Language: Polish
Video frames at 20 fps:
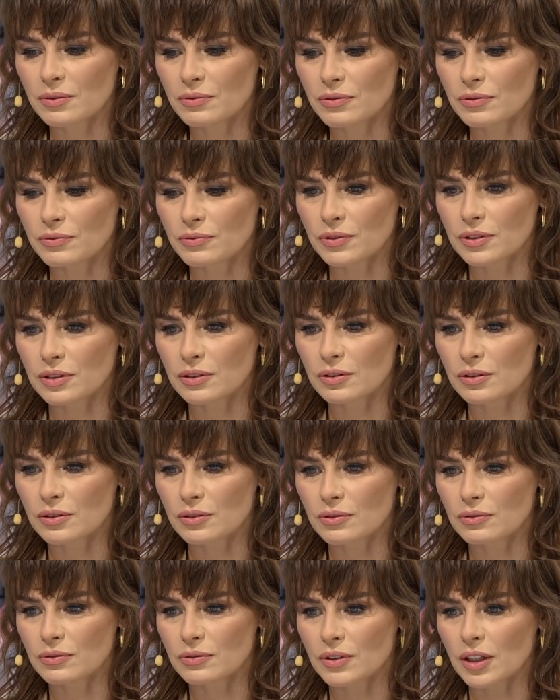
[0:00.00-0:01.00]

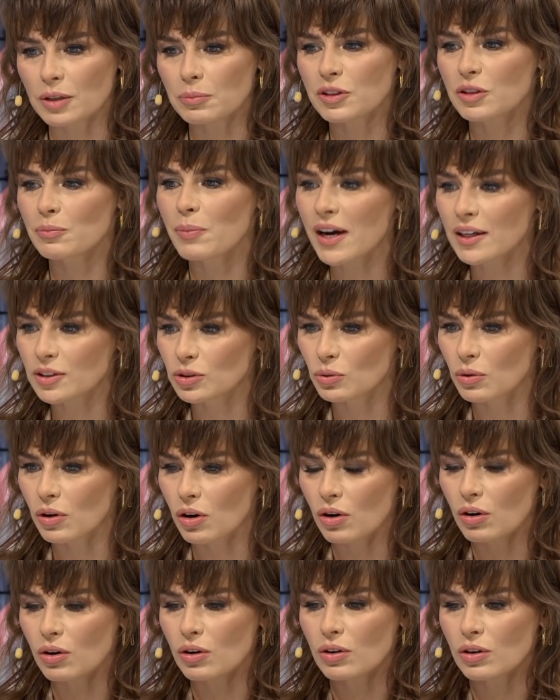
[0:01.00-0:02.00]
w, w, jakby dbaniu
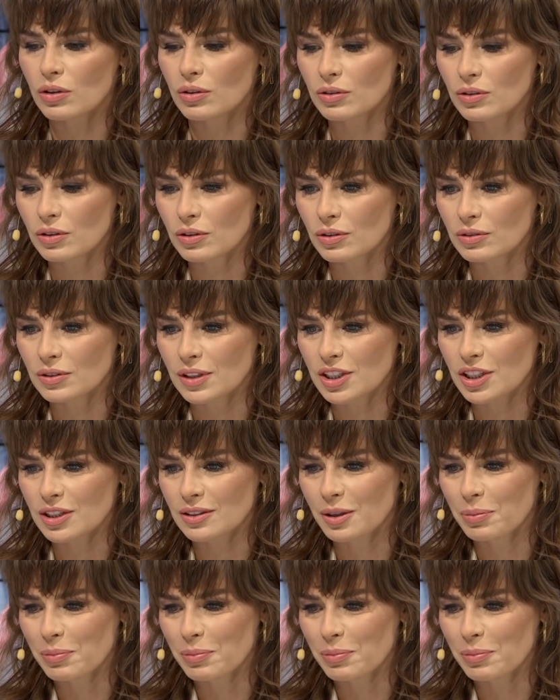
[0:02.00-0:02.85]
o, o, o nasze,